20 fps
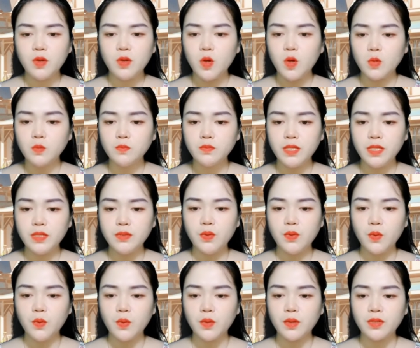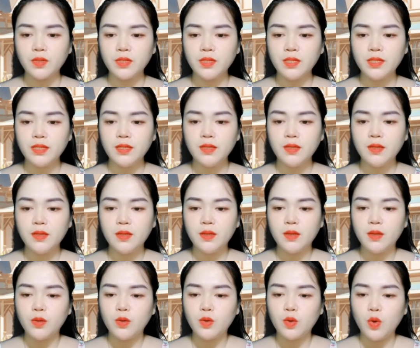Mẹ xoa đầu cô, trầm tư
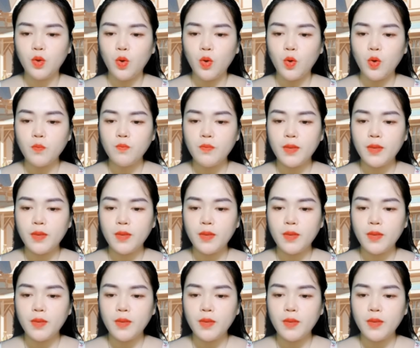và nói: